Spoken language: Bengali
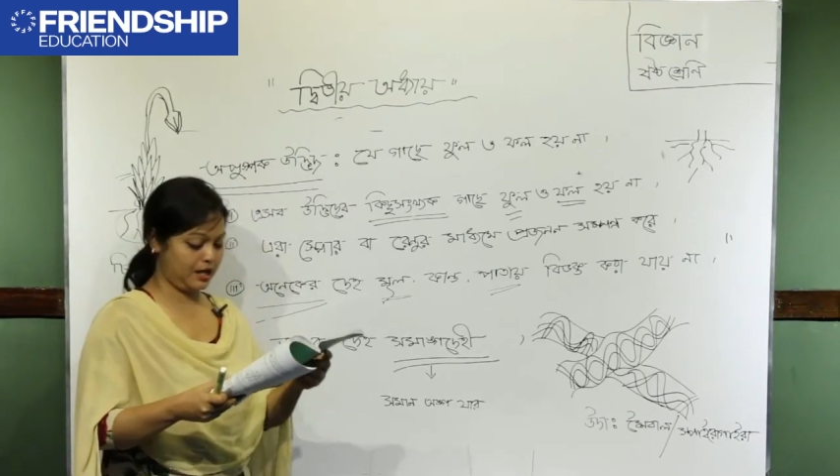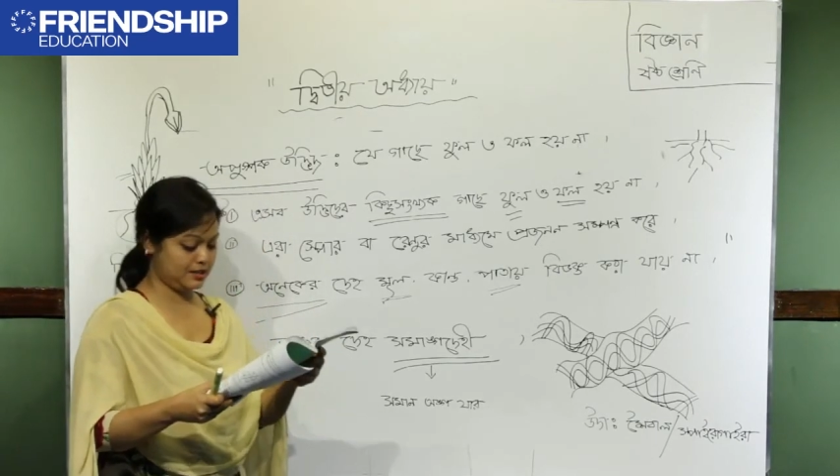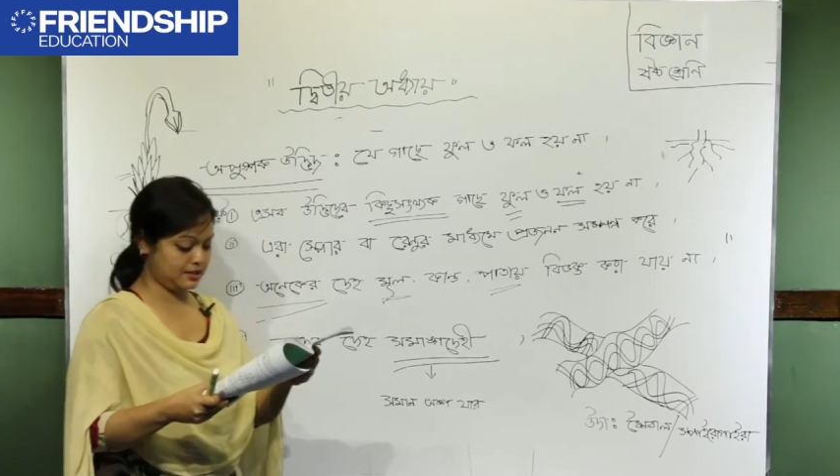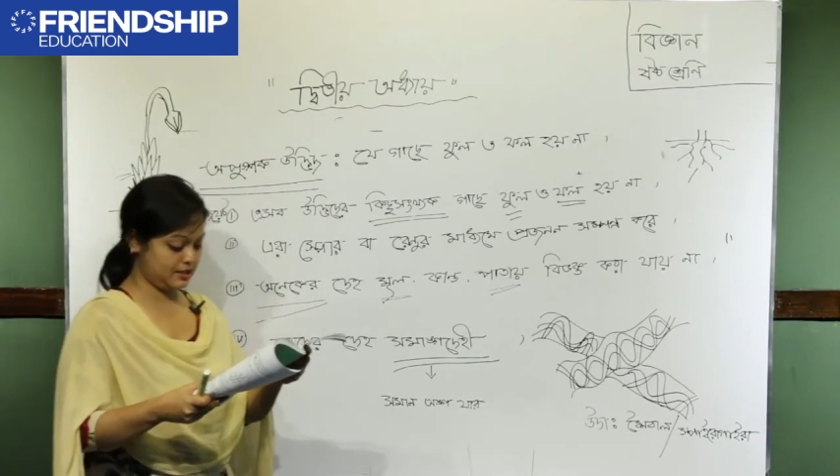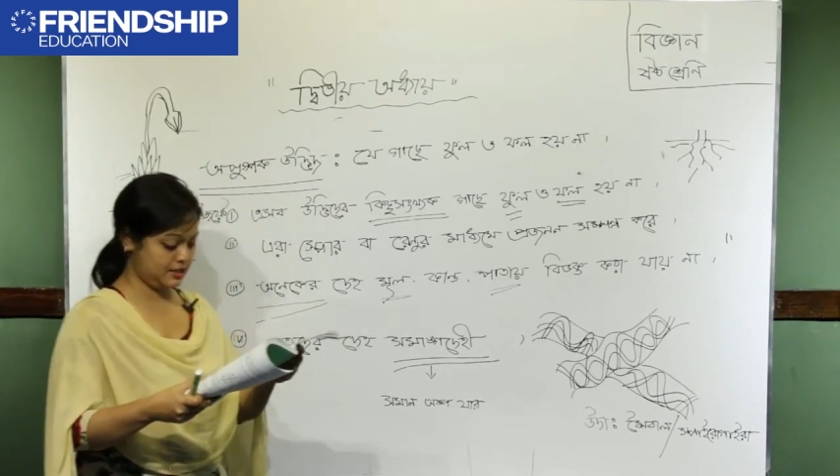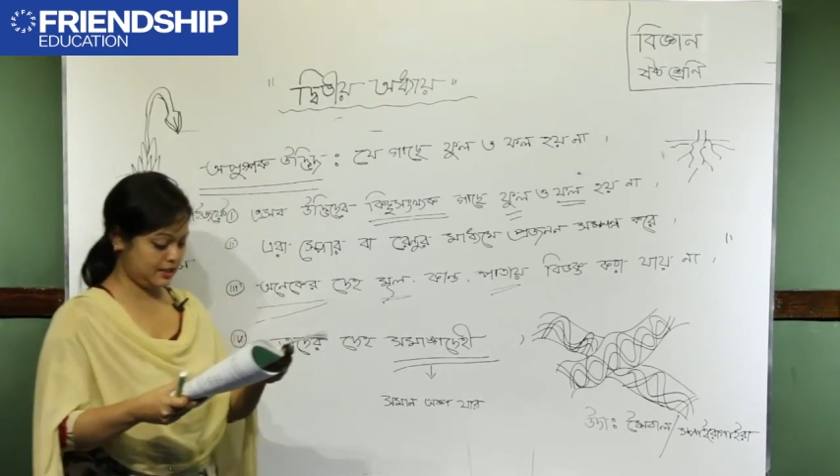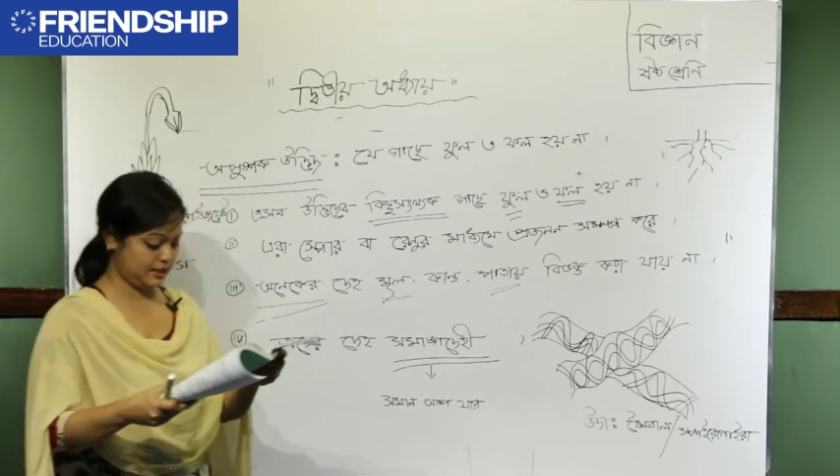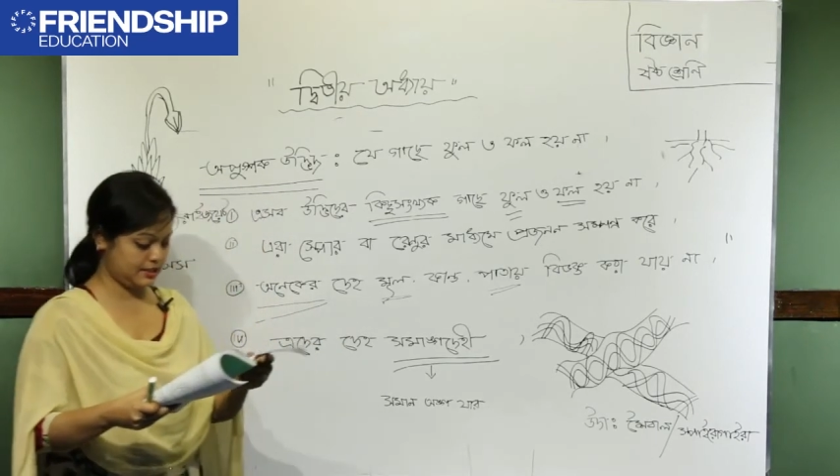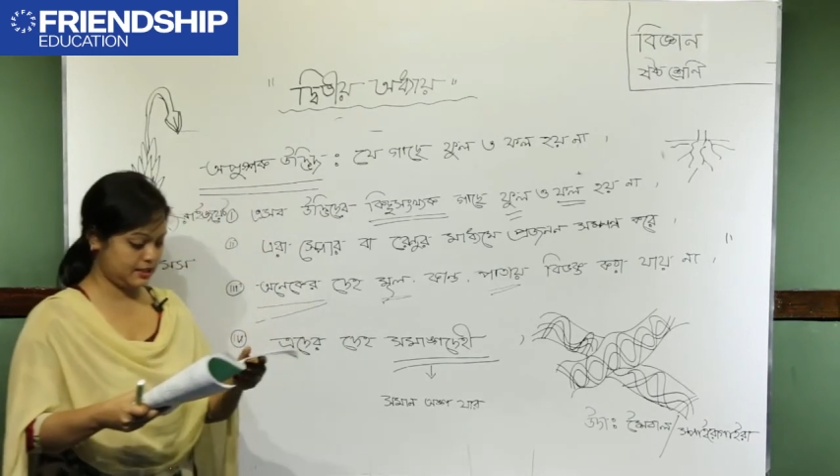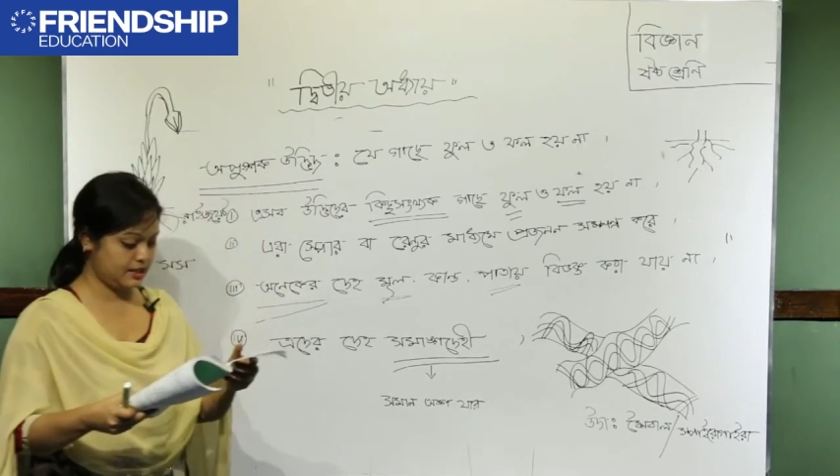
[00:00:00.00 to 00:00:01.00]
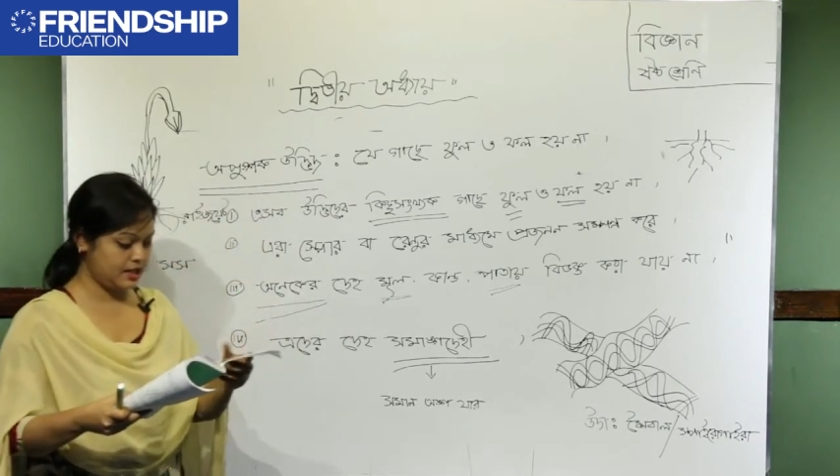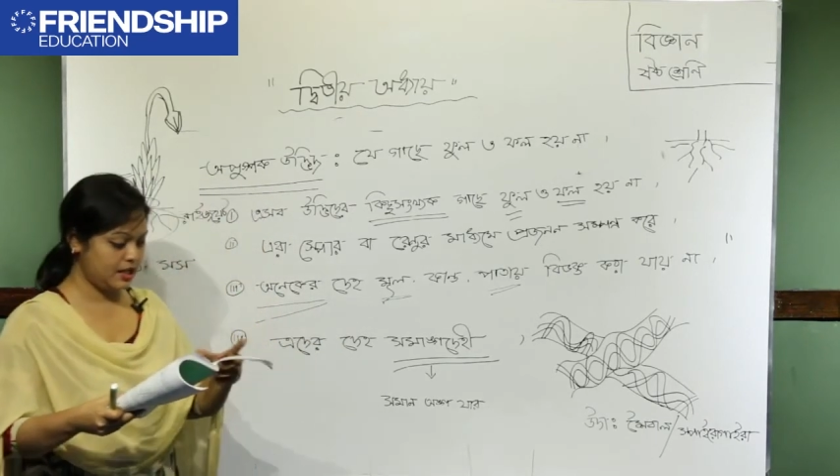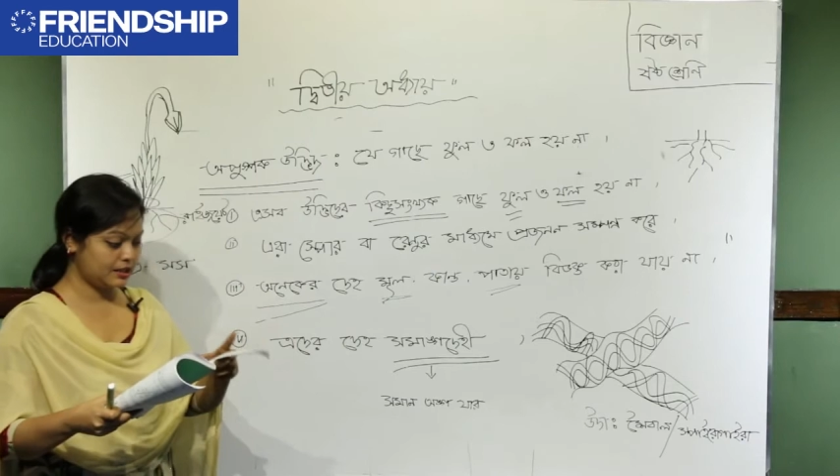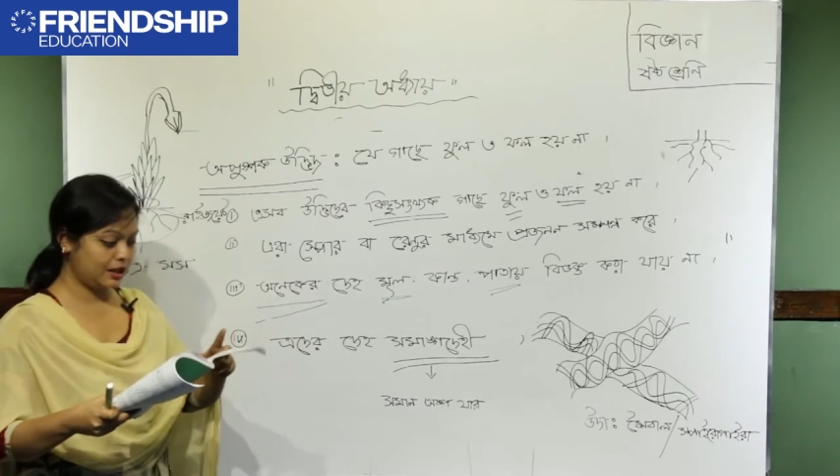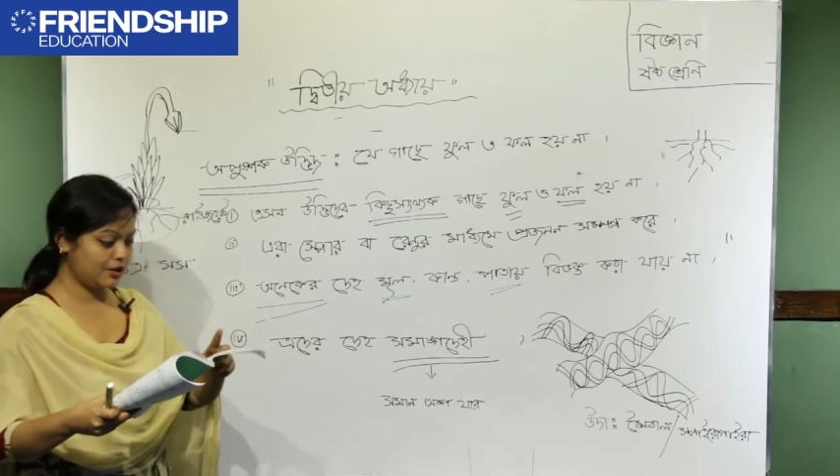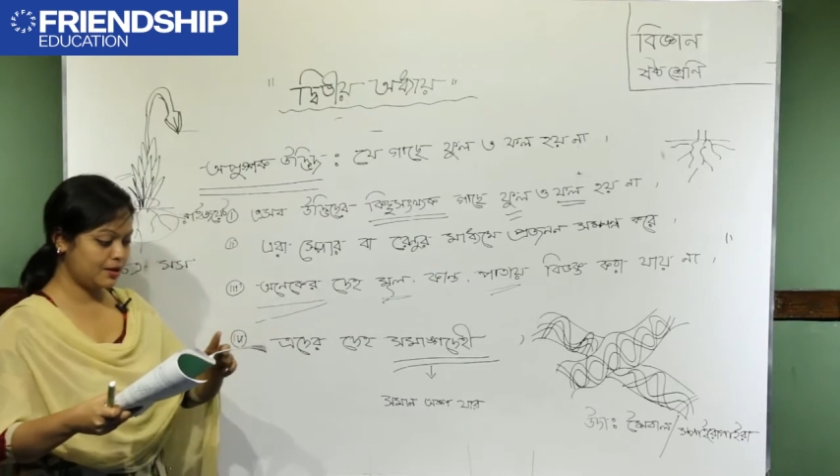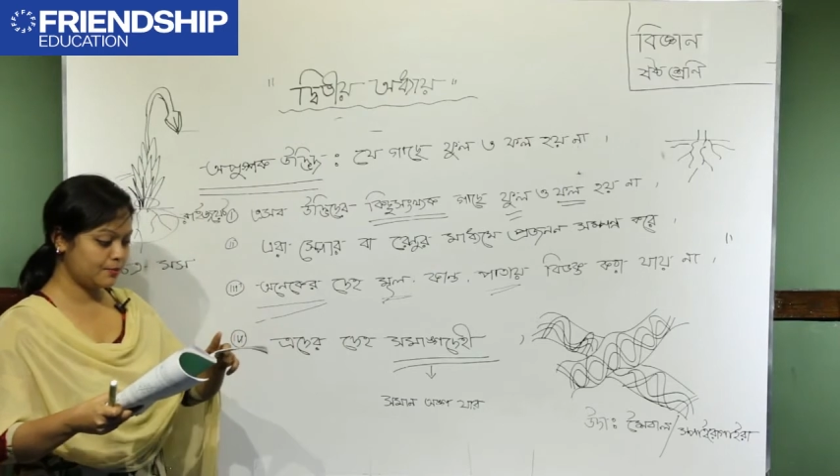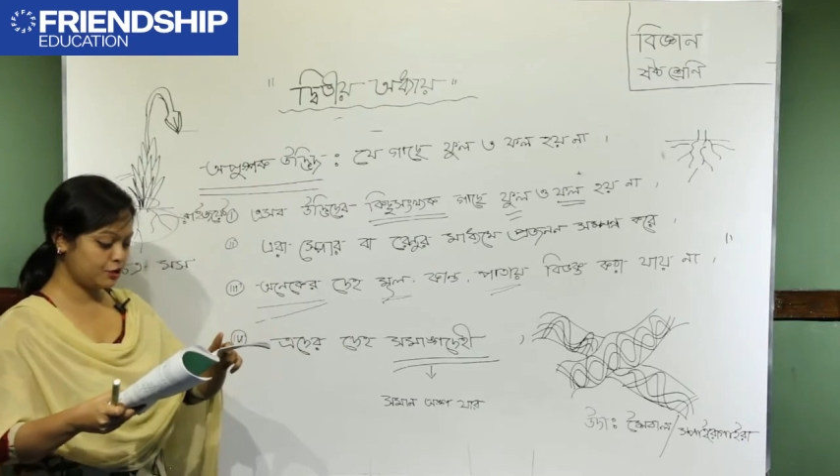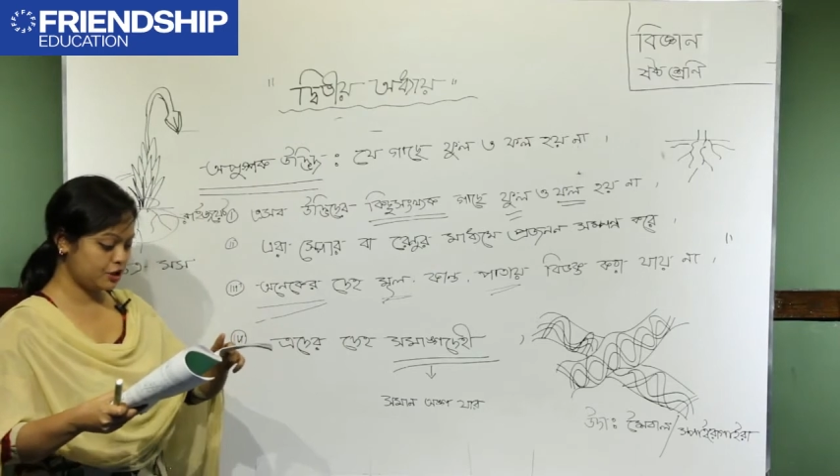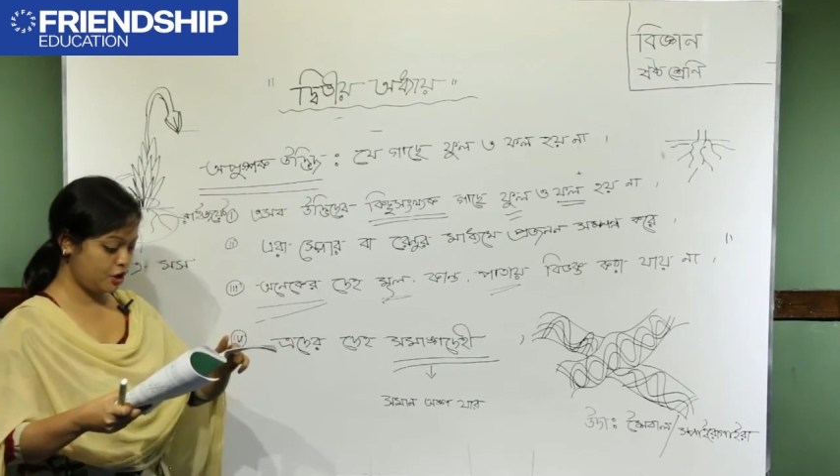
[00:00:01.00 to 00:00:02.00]
আচ্ছা ঠিক আছে তাহলে
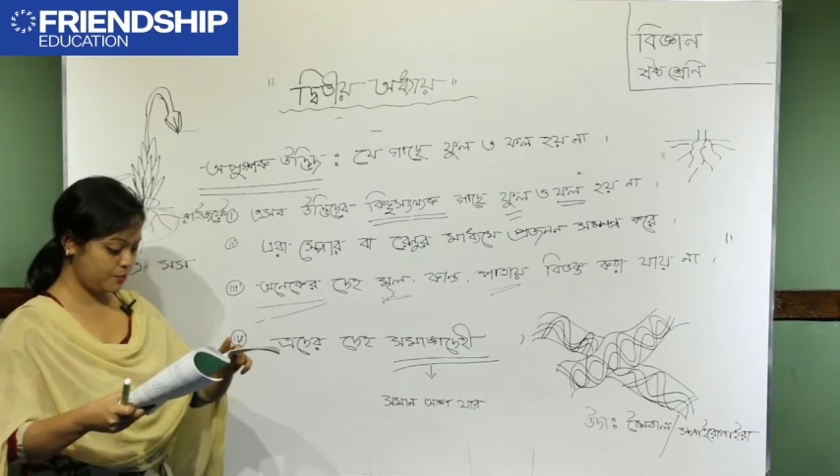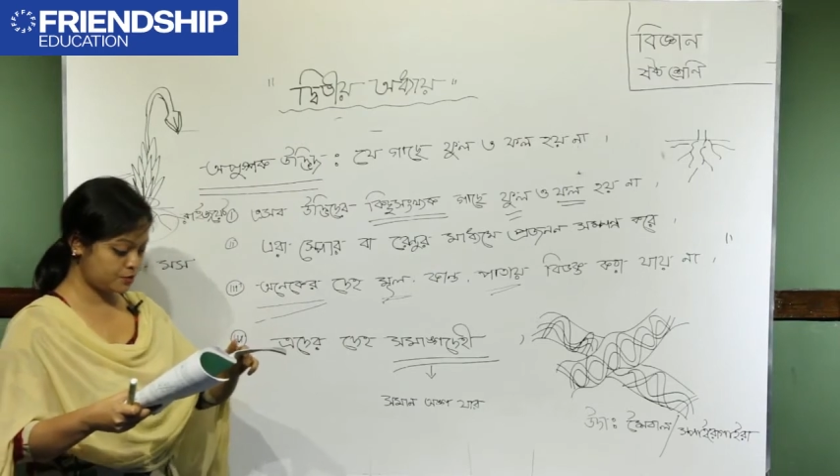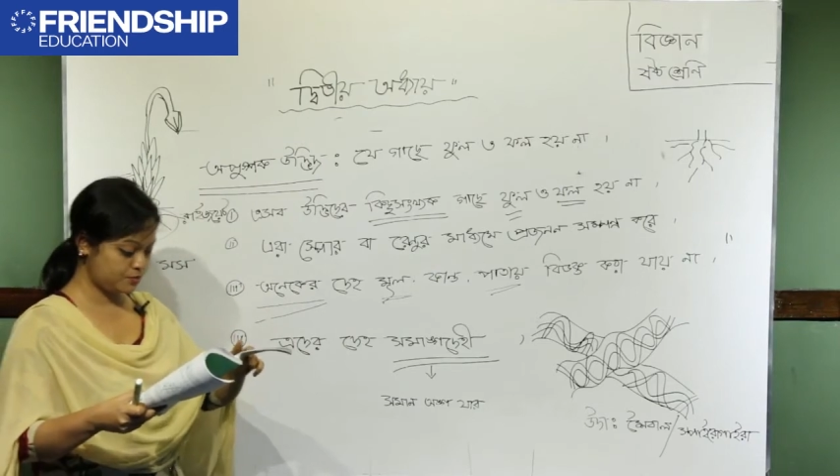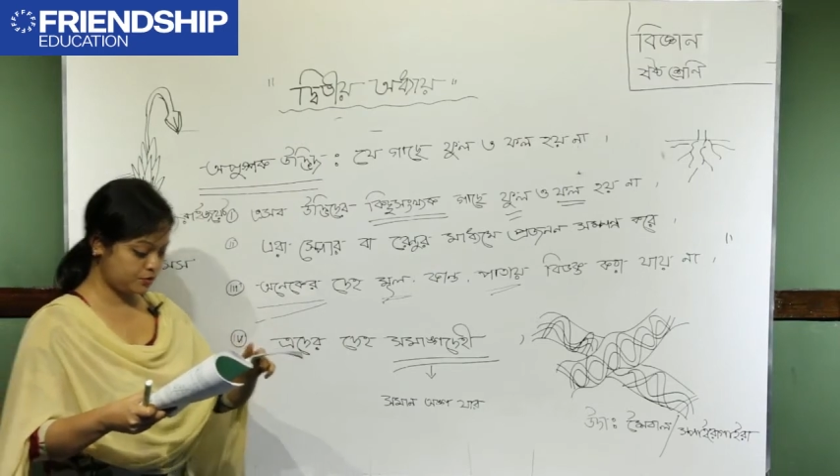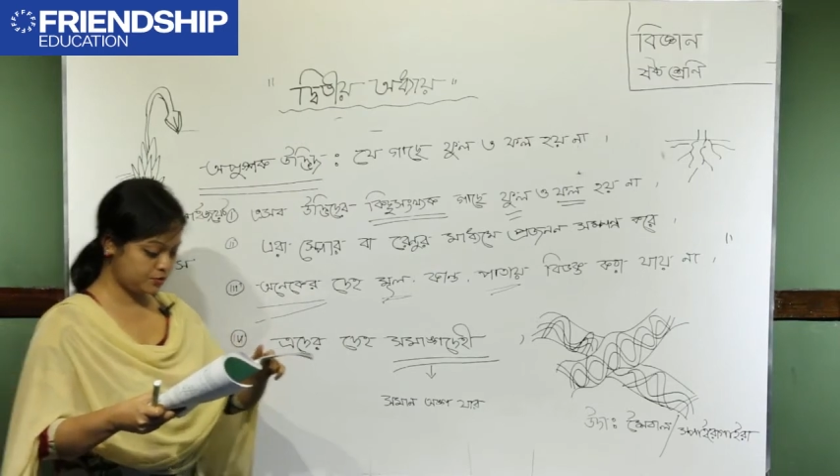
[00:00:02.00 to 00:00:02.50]
আমার মনে হয় অপুষ্পক